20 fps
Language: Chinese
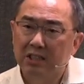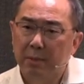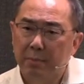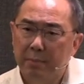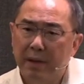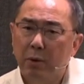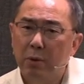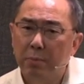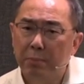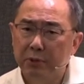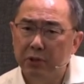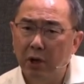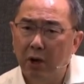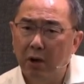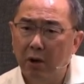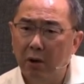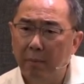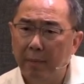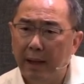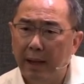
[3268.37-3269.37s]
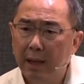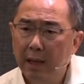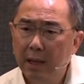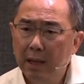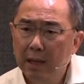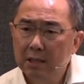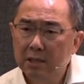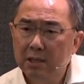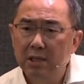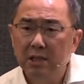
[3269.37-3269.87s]
可是你知道怎么样会不骄
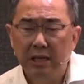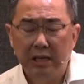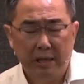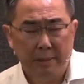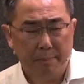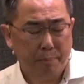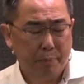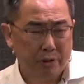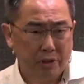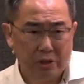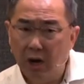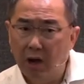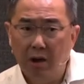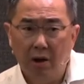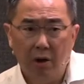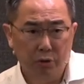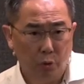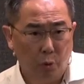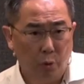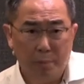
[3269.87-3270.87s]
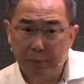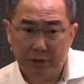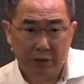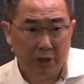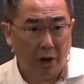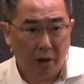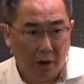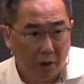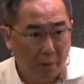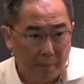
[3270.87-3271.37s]
傲吗？是你不骄
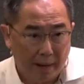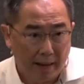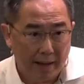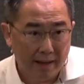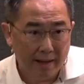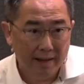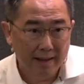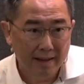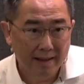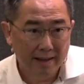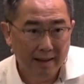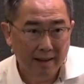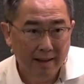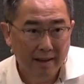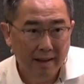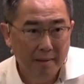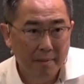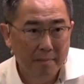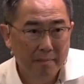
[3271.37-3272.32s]
傲就会不骄傲吗？